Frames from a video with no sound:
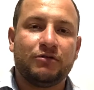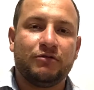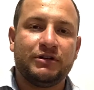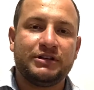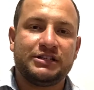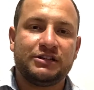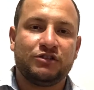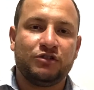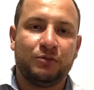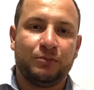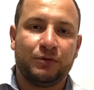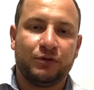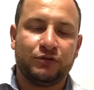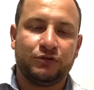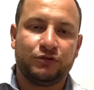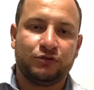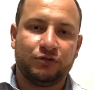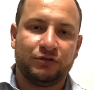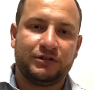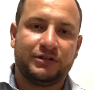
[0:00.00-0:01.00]
coisa que o
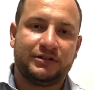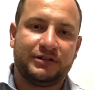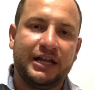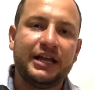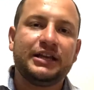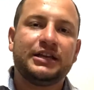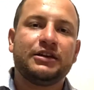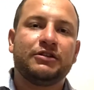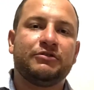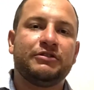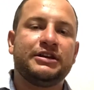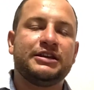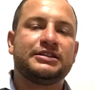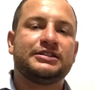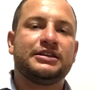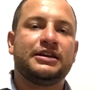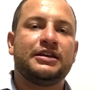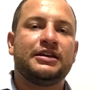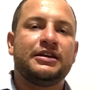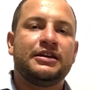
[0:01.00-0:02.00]
produtor tem que
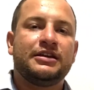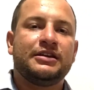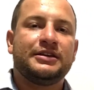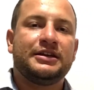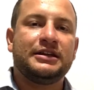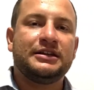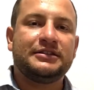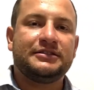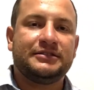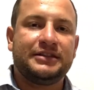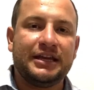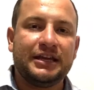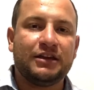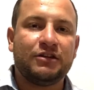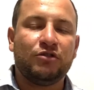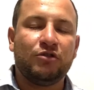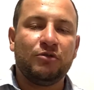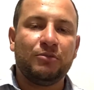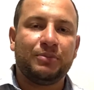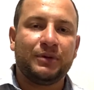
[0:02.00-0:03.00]
conhecer, que ele tem que
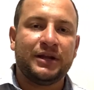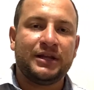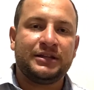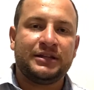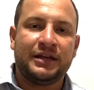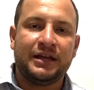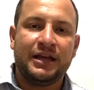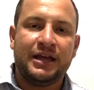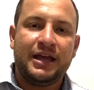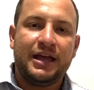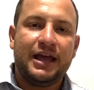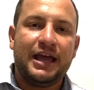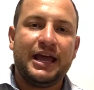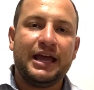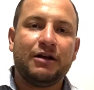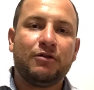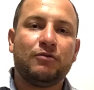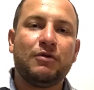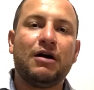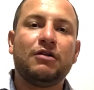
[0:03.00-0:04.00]
compreender,
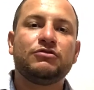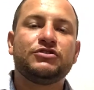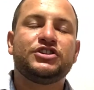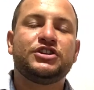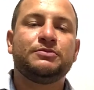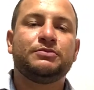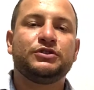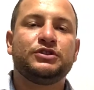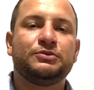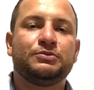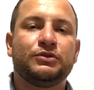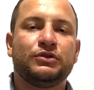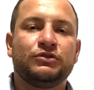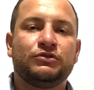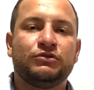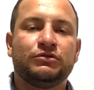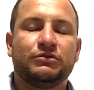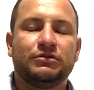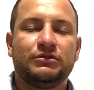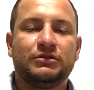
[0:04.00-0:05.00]
é qual o tipo de
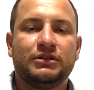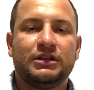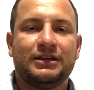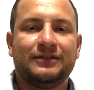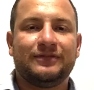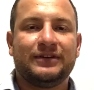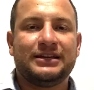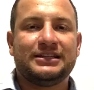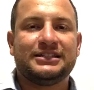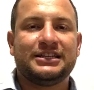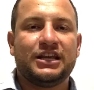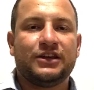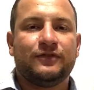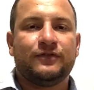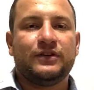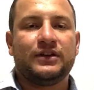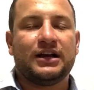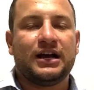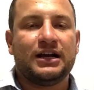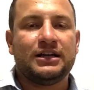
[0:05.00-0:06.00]
produto que vai ser
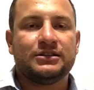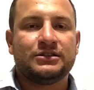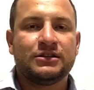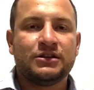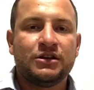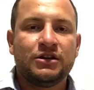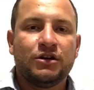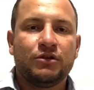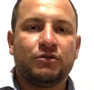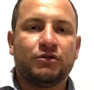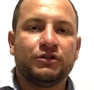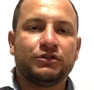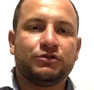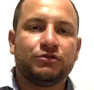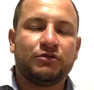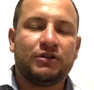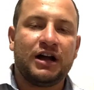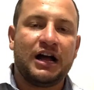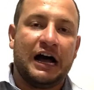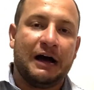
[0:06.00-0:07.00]
eficaz
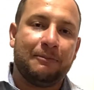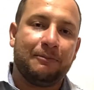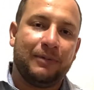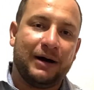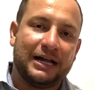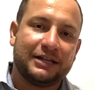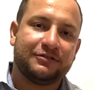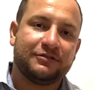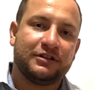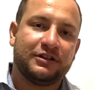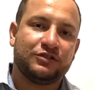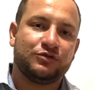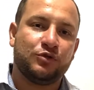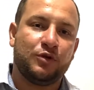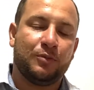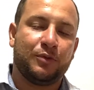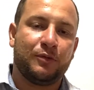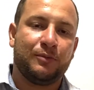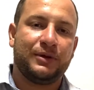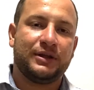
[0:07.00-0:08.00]
contra o carrapato da
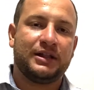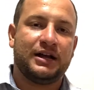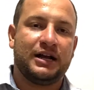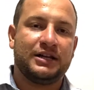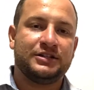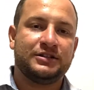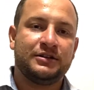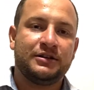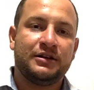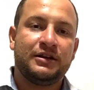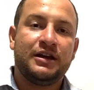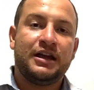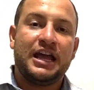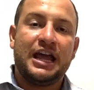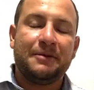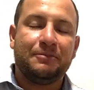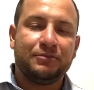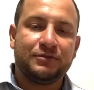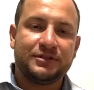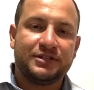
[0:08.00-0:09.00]
sua propriedade.
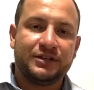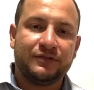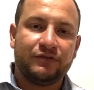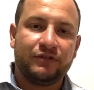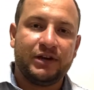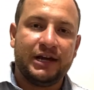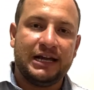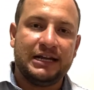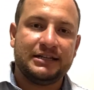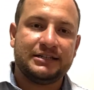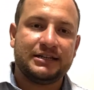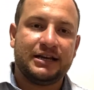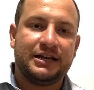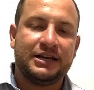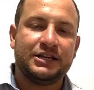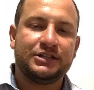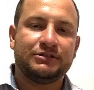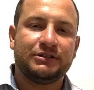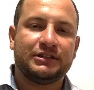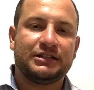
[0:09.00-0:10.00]
É possível realizar isso